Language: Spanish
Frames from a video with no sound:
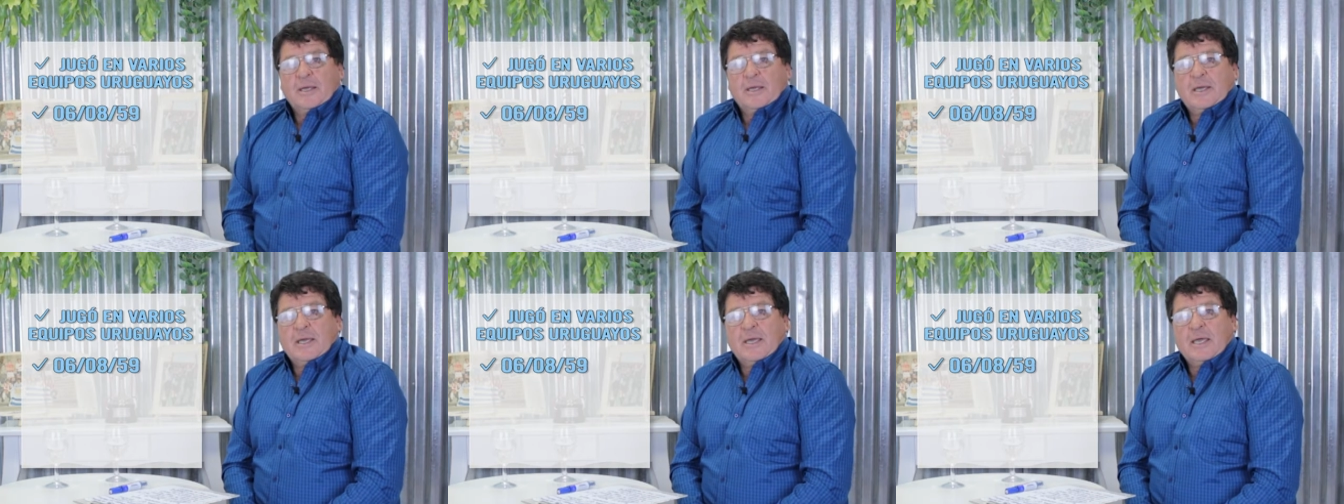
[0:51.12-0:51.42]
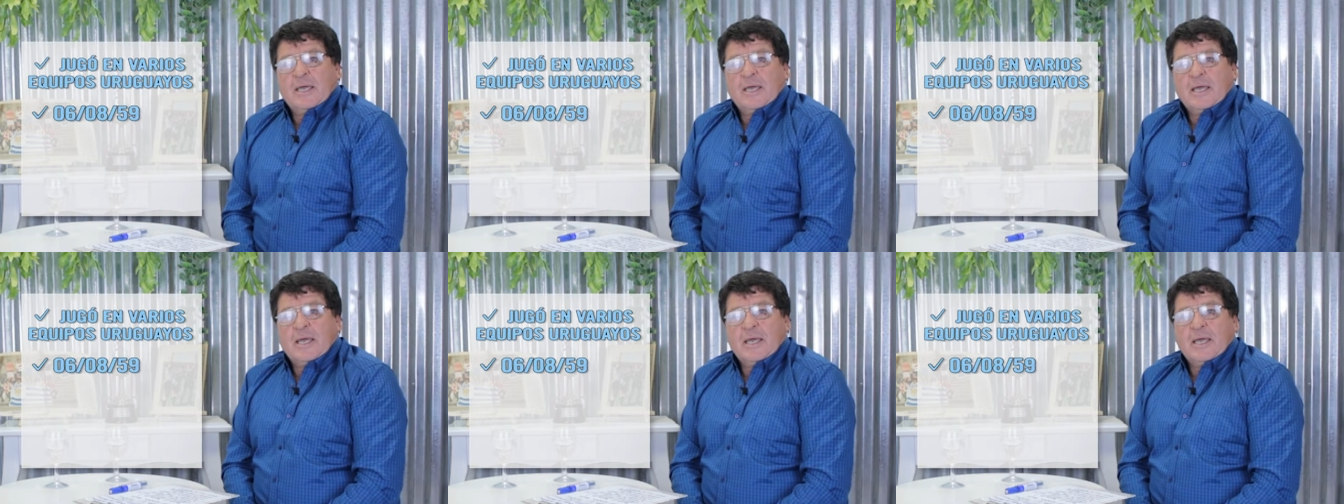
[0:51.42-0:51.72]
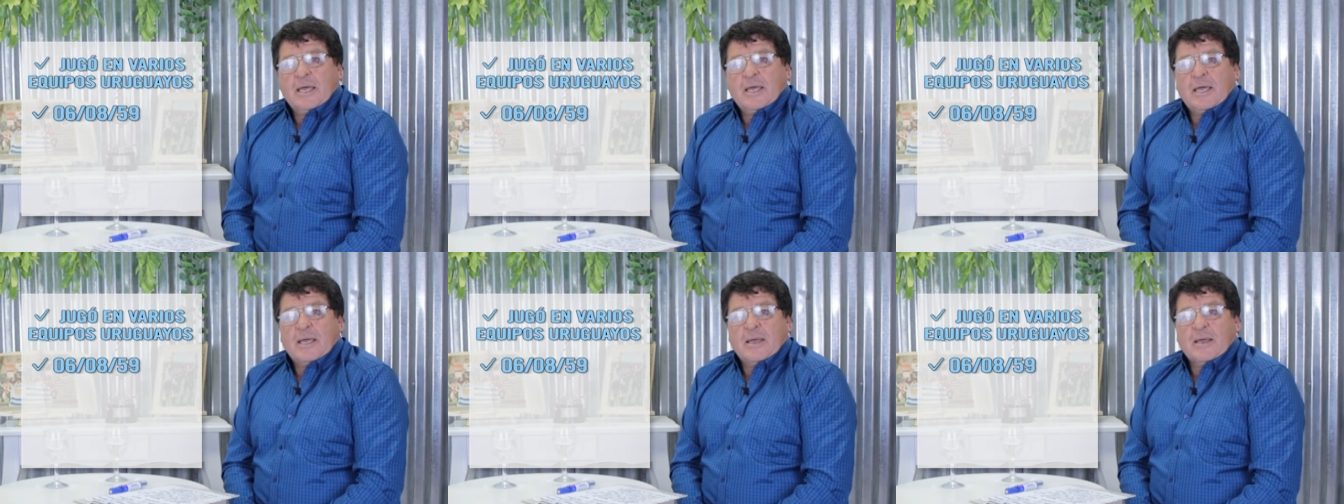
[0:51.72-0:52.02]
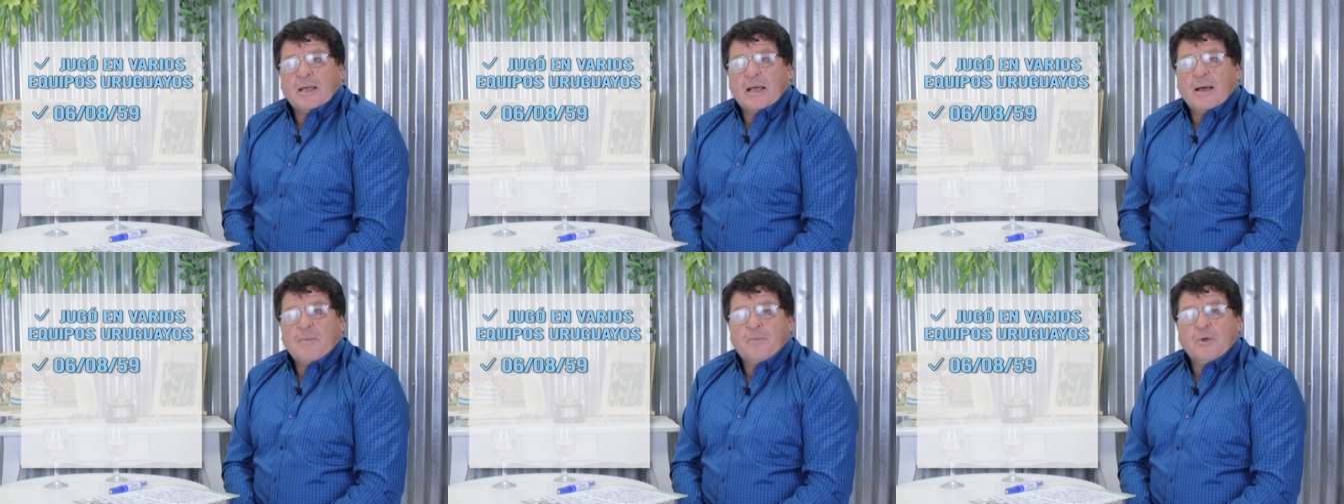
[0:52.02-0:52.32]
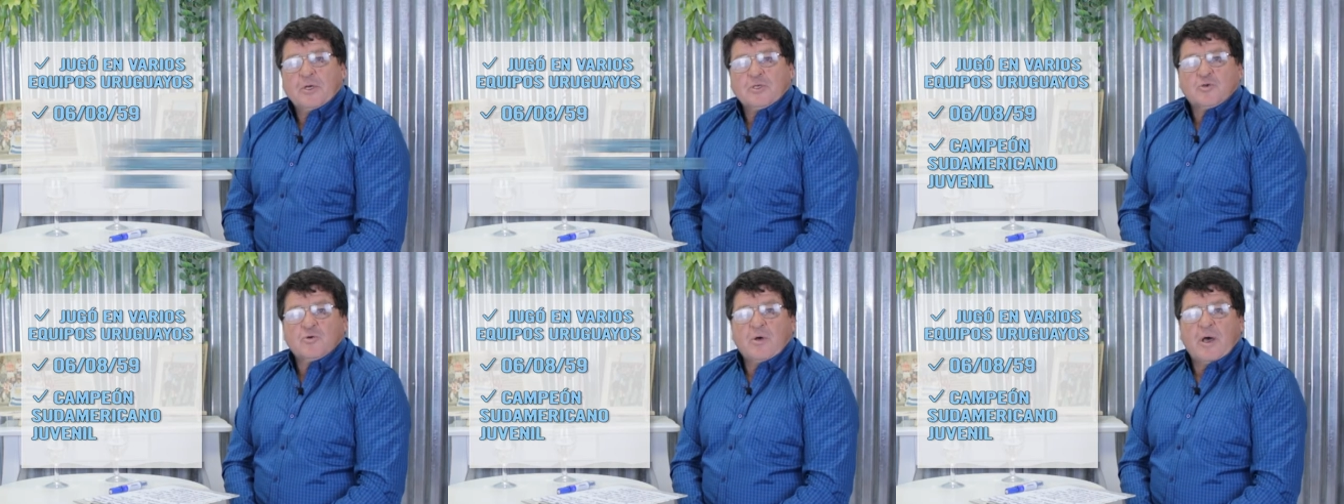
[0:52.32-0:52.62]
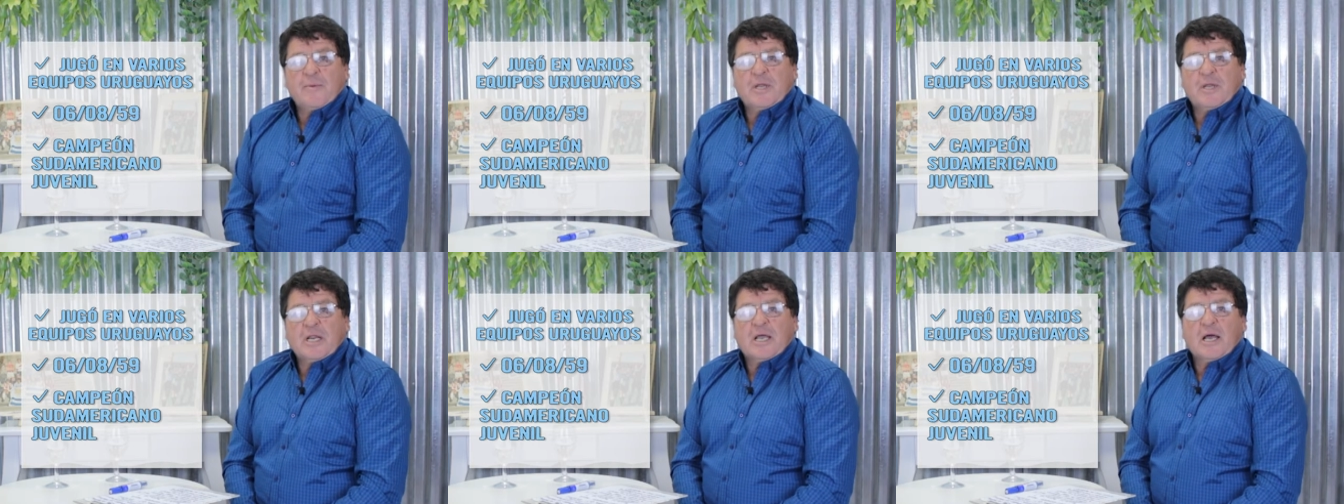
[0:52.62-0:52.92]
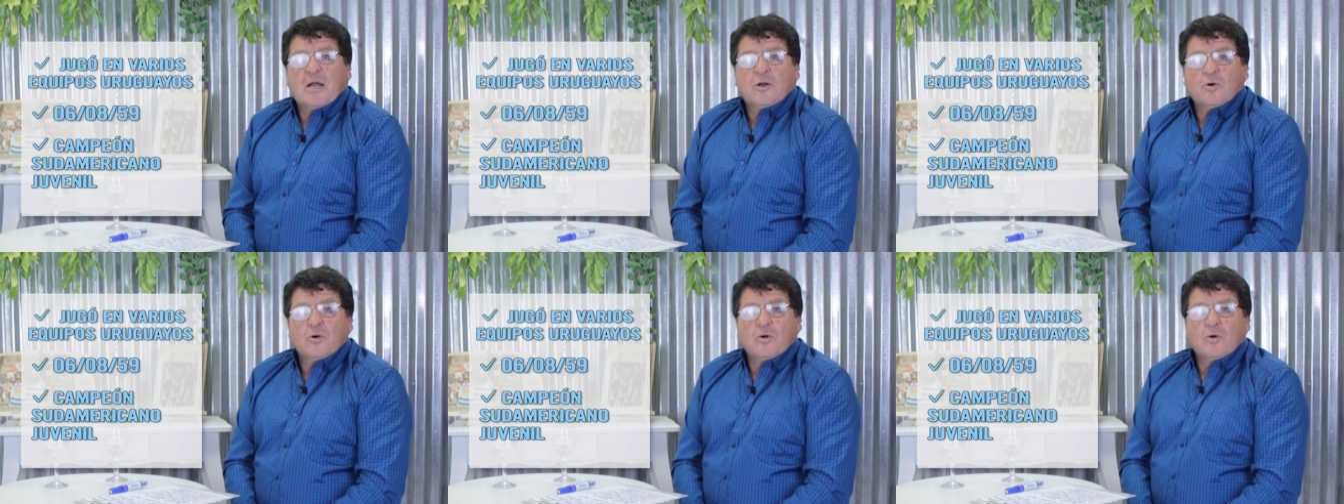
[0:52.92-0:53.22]
eh, campeón
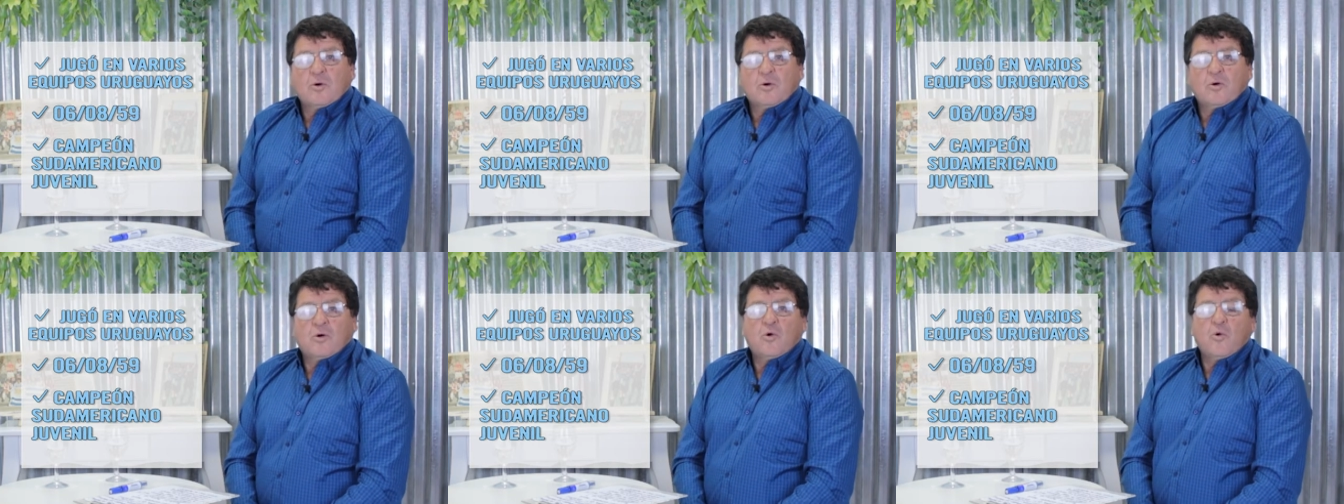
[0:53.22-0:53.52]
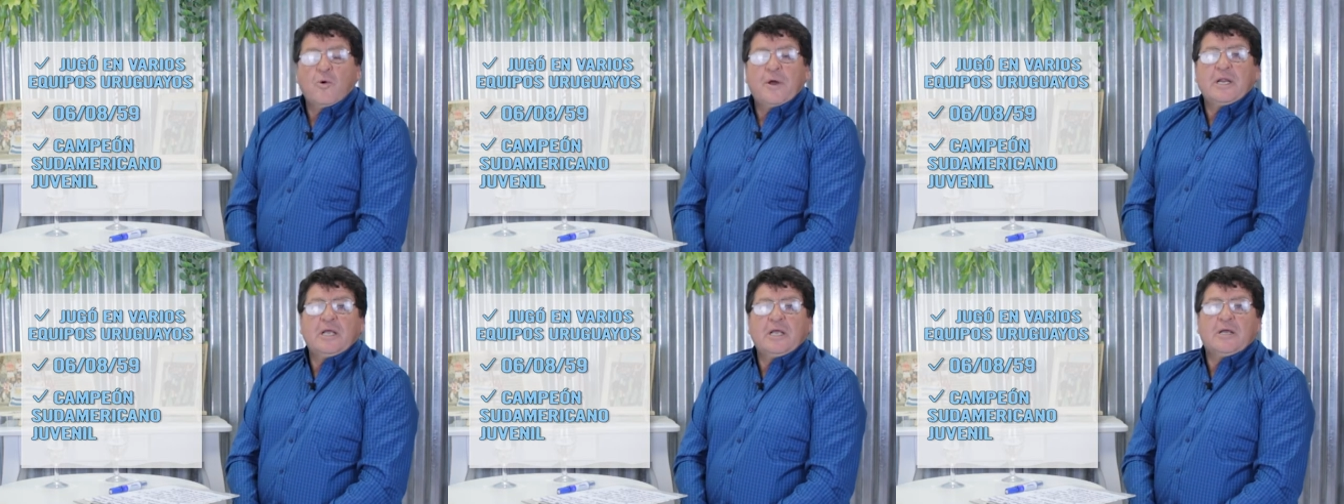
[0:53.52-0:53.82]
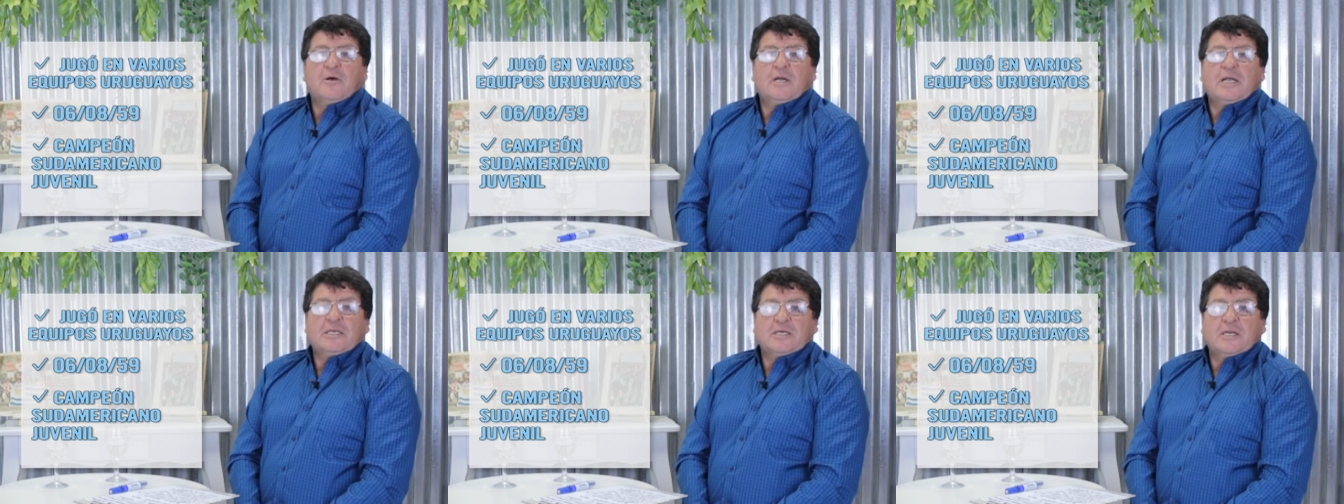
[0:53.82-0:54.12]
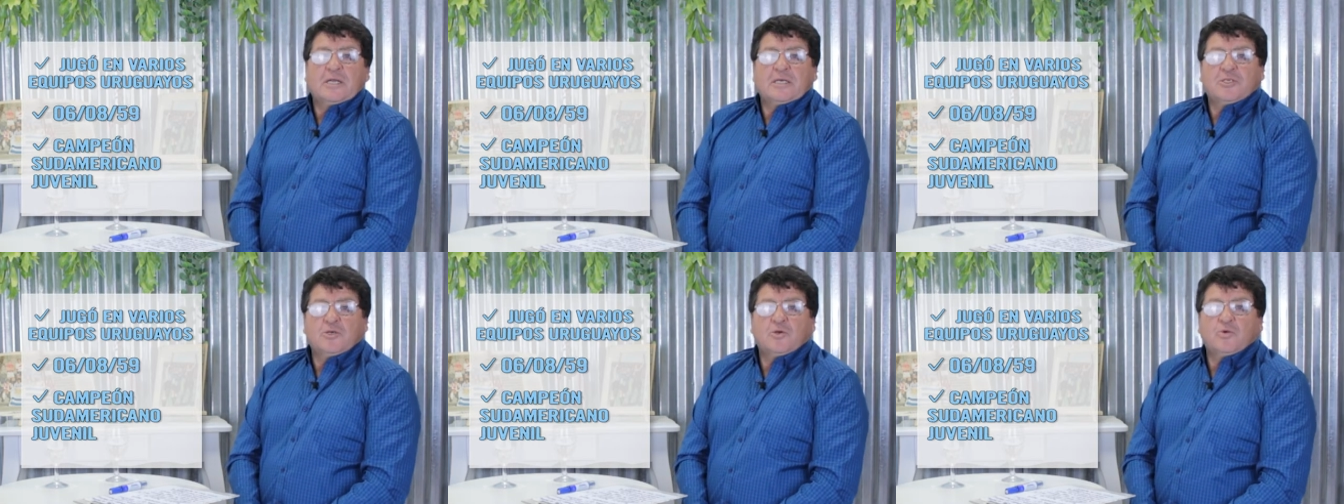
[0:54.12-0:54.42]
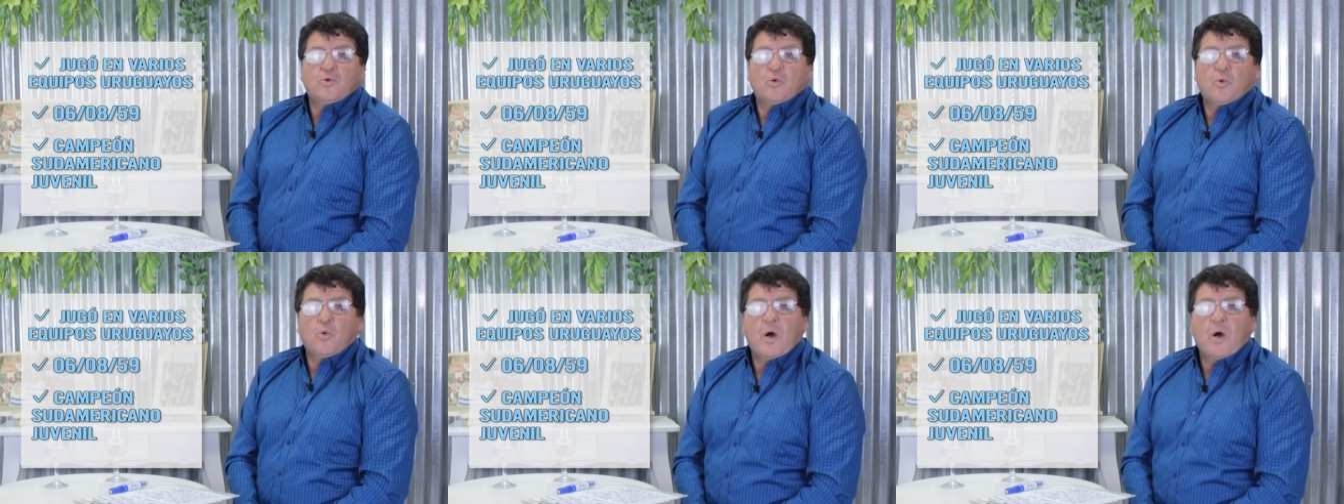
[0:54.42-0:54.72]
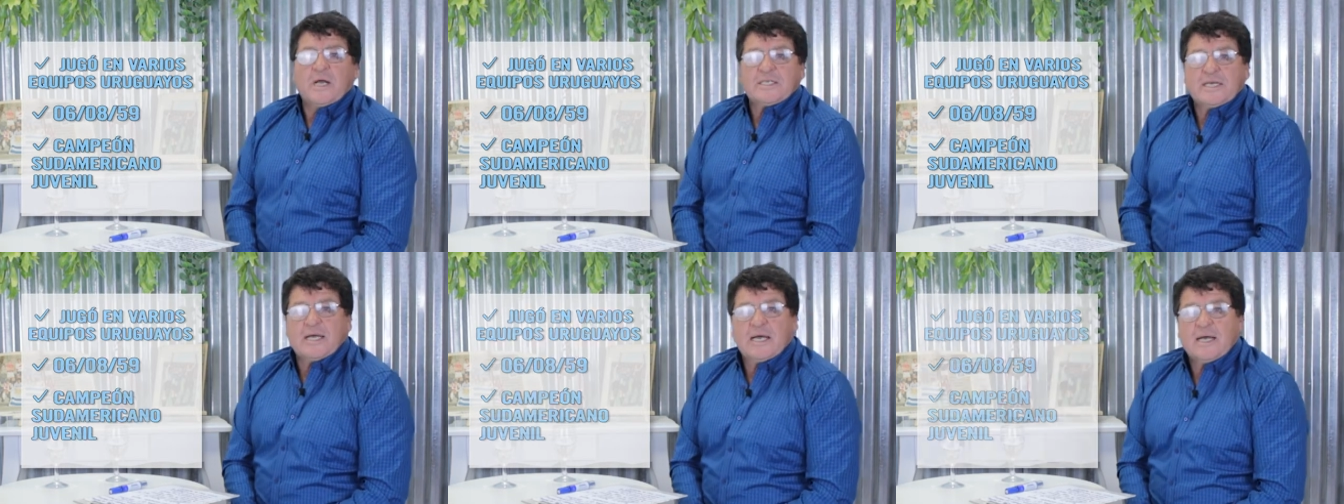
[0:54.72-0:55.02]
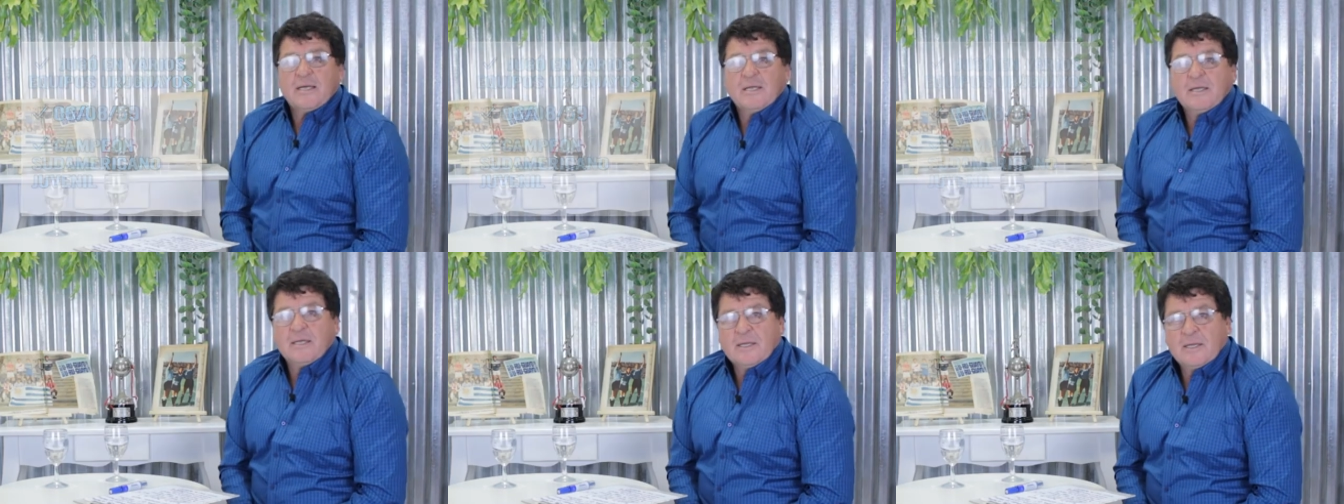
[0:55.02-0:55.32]
sudamericano juvenil con la selección
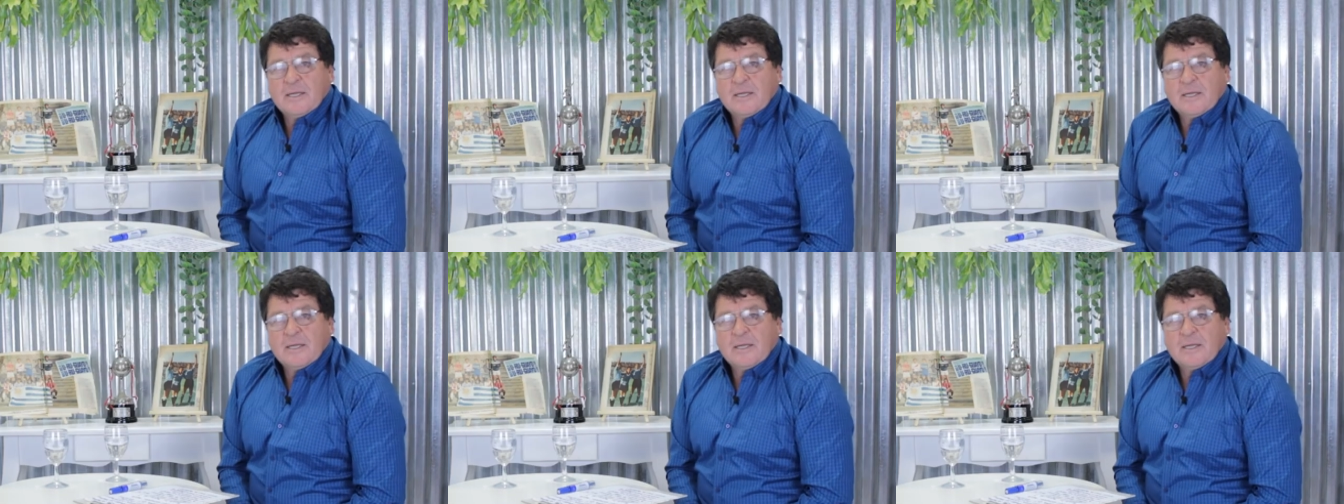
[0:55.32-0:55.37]
uruguaya.